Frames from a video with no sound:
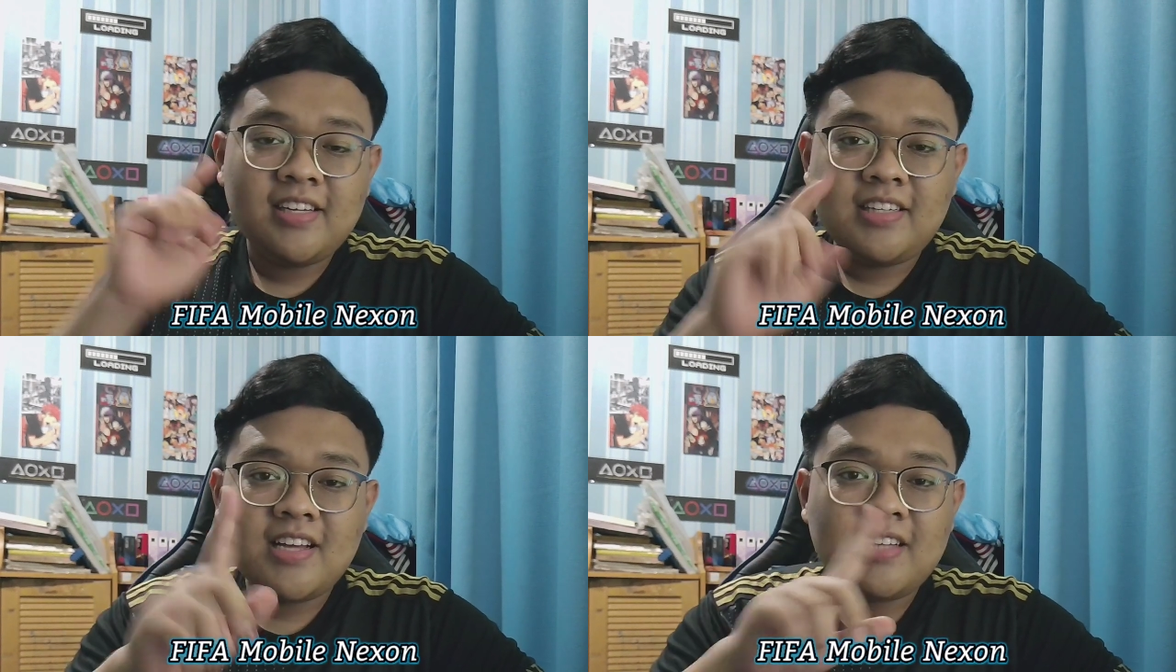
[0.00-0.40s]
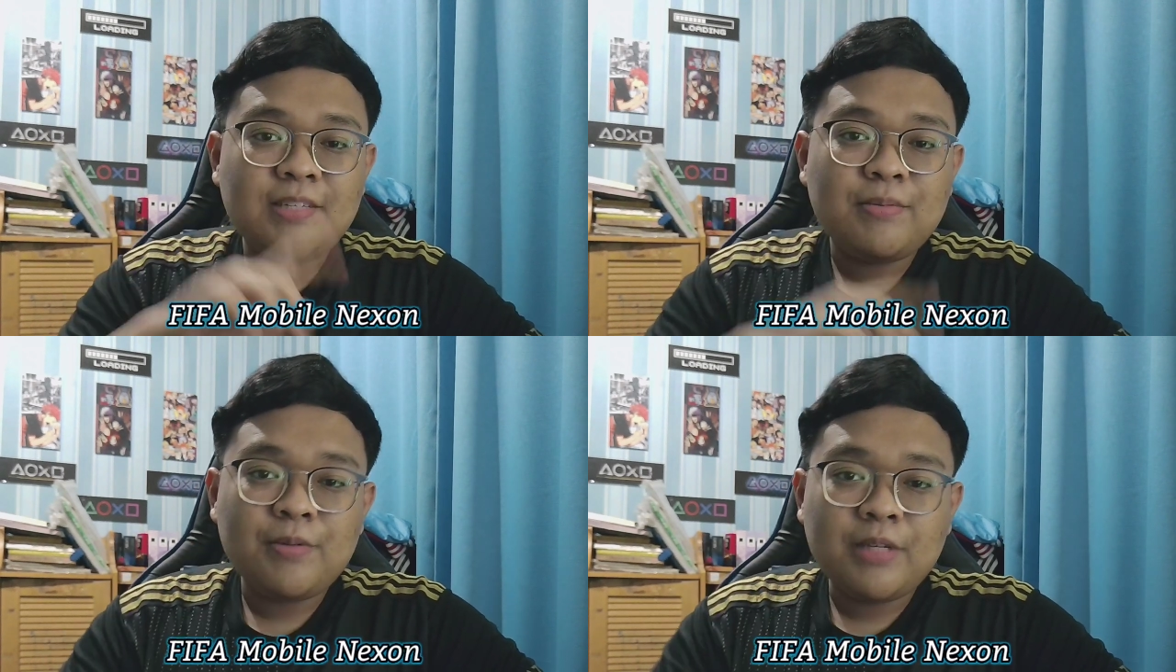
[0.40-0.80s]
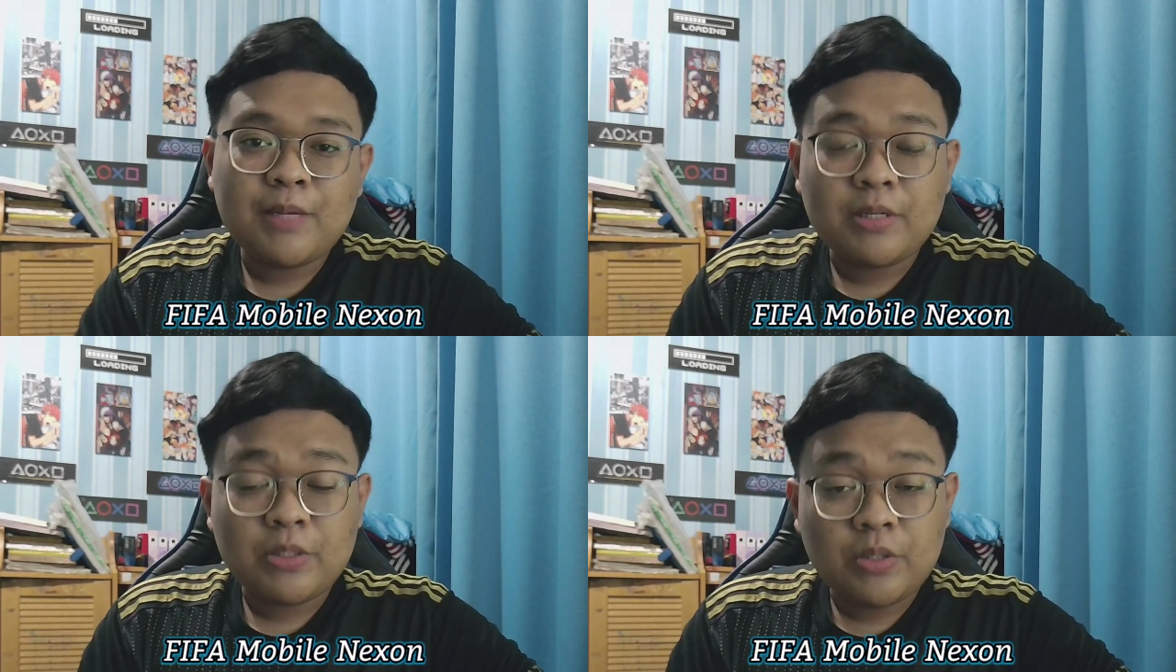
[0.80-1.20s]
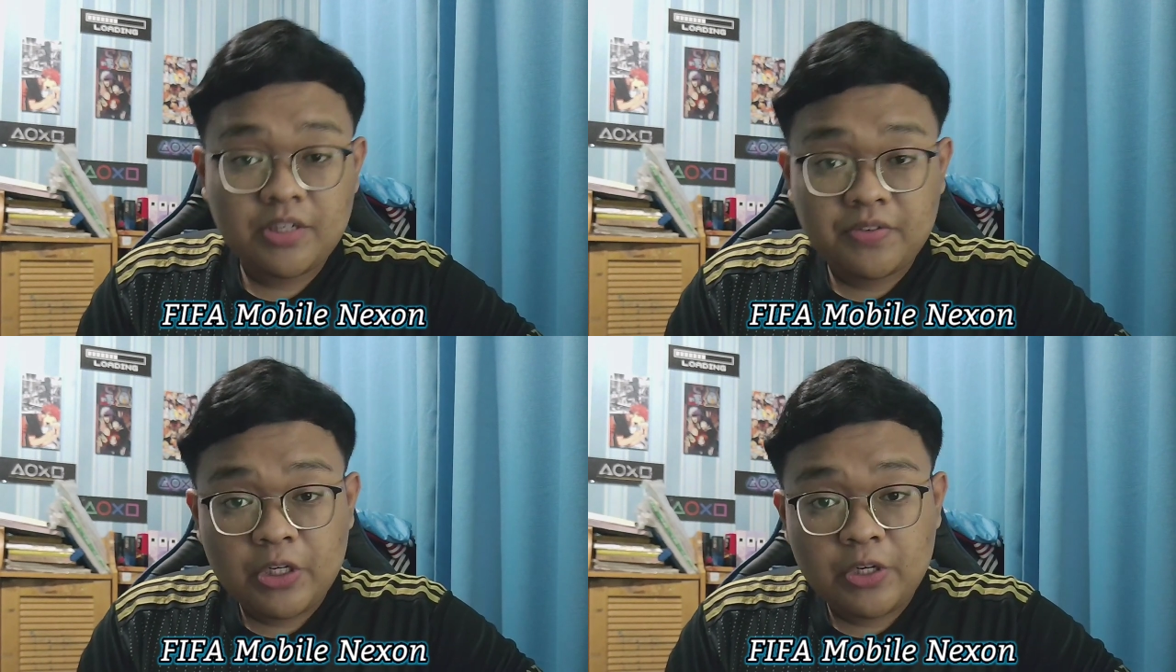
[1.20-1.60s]
Dan sebelum kita masuk ke
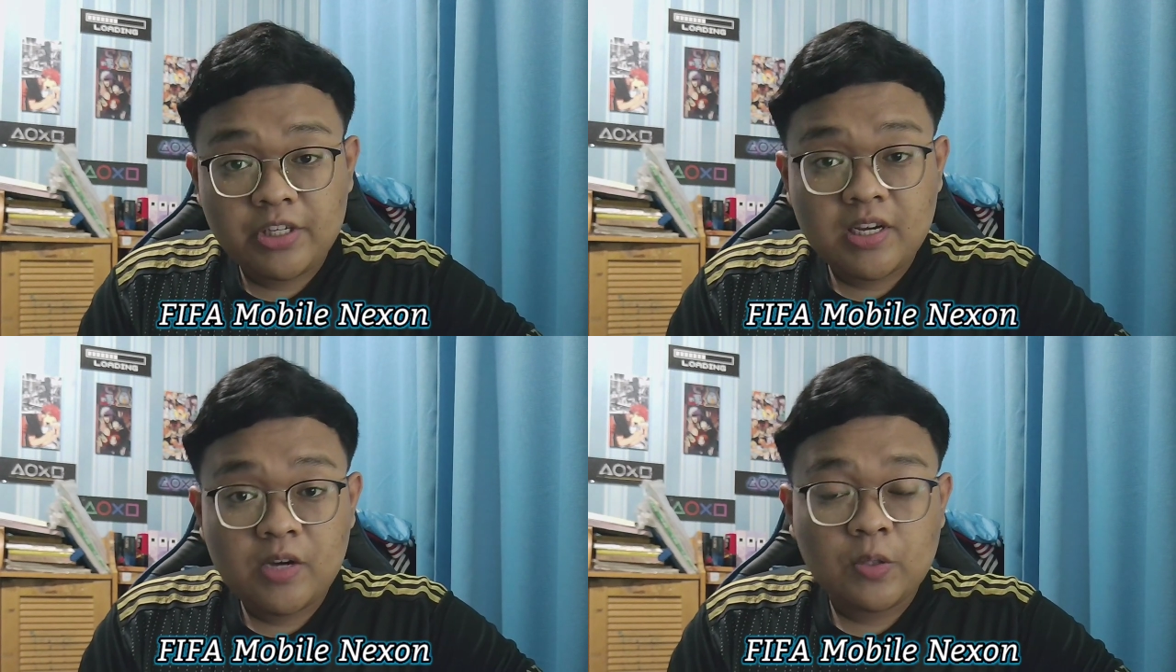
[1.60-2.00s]
videonya,